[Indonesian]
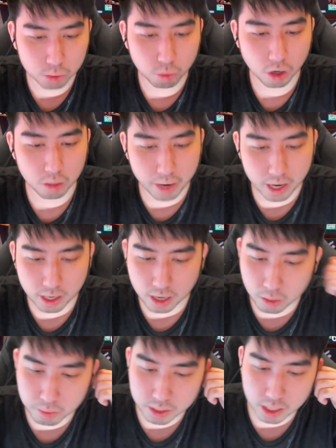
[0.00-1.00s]
swordman
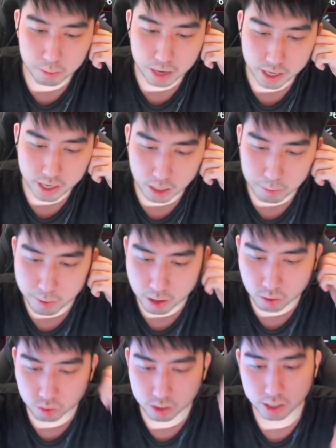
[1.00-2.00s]
kalau bisa 6k dia lebih
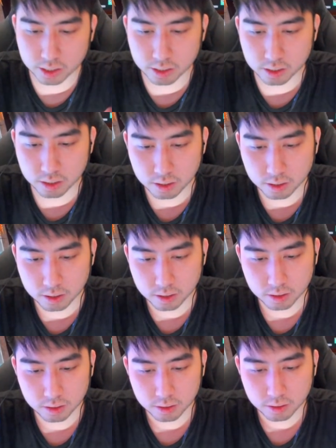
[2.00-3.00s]
bagus guys.
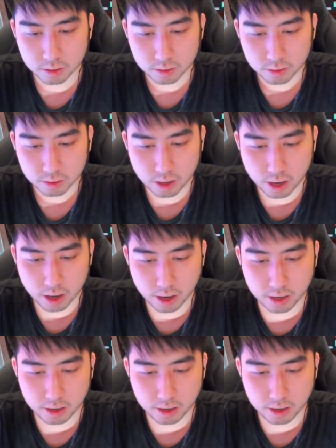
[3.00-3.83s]
Oke. Okay.